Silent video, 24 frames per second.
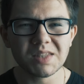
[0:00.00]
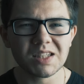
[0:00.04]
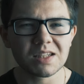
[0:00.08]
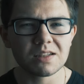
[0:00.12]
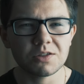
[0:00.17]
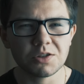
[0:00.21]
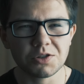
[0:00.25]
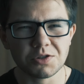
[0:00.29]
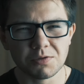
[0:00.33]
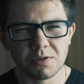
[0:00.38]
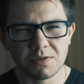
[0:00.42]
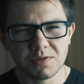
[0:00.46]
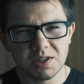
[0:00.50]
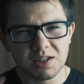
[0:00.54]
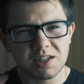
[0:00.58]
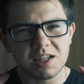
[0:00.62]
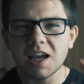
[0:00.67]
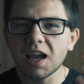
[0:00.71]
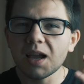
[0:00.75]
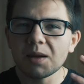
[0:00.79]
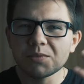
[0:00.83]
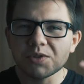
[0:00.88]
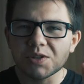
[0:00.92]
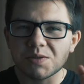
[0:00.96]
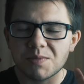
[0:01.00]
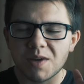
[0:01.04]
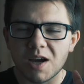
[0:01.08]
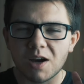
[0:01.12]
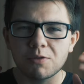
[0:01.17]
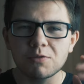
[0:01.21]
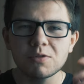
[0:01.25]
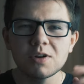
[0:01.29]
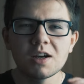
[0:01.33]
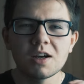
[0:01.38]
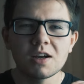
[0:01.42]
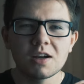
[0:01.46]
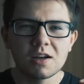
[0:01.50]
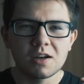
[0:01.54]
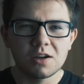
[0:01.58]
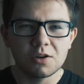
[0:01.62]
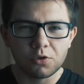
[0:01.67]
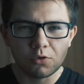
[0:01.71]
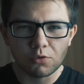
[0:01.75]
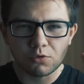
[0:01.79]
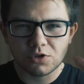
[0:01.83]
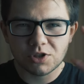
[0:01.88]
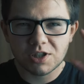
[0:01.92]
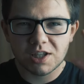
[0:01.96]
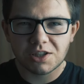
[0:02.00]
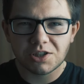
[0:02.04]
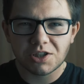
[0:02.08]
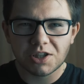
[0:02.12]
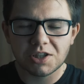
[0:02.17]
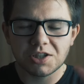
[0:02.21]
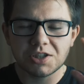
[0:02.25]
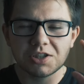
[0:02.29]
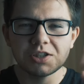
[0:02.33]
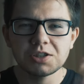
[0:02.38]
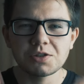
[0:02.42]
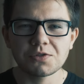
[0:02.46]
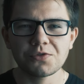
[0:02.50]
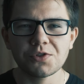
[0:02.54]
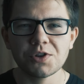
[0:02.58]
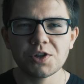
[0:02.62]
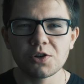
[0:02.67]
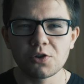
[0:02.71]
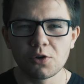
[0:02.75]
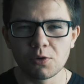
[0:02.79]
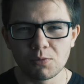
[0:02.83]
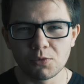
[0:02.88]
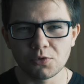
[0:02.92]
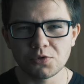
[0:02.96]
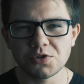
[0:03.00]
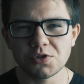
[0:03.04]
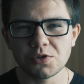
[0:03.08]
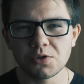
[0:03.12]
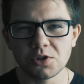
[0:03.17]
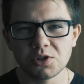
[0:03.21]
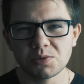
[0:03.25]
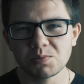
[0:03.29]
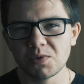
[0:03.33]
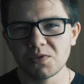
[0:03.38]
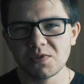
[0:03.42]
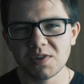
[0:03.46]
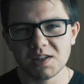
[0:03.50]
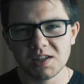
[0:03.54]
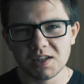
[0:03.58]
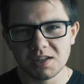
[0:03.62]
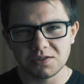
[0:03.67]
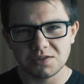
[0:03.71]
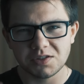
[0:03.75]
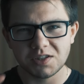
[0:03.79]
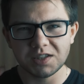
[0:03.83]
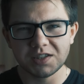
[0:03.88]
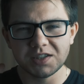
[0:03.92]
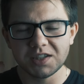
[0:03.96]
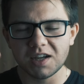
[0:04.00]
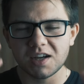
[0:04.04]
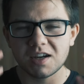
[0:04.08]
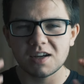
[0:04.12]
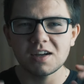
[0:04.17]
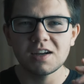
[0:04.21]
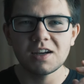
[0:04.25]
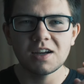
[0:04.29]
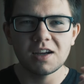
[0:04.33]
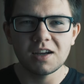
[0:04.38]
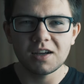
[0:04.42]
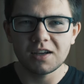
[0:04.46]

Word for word: Dosłownie tak, jakbyś miał różne części twojego mózgu odpowiadające za